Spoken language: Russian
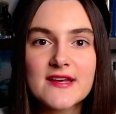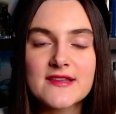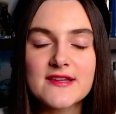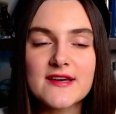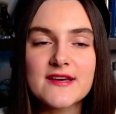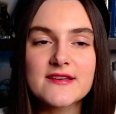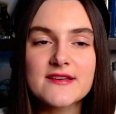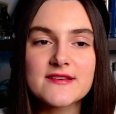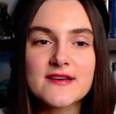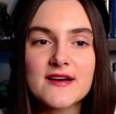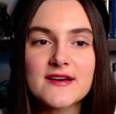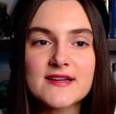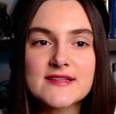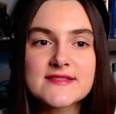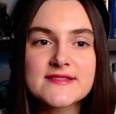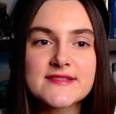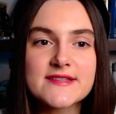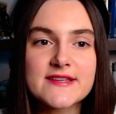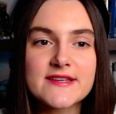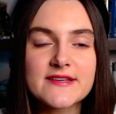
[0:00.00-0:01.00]
да, и это как
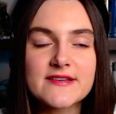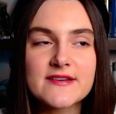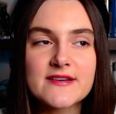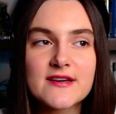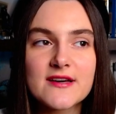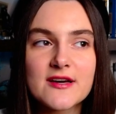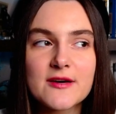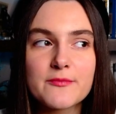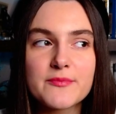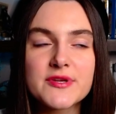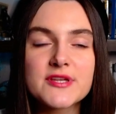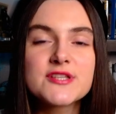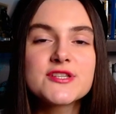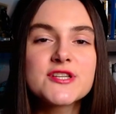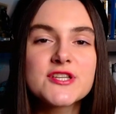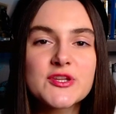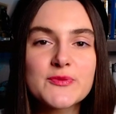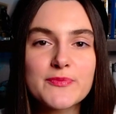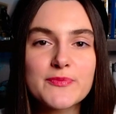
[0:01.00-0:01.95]
раз-таки причина,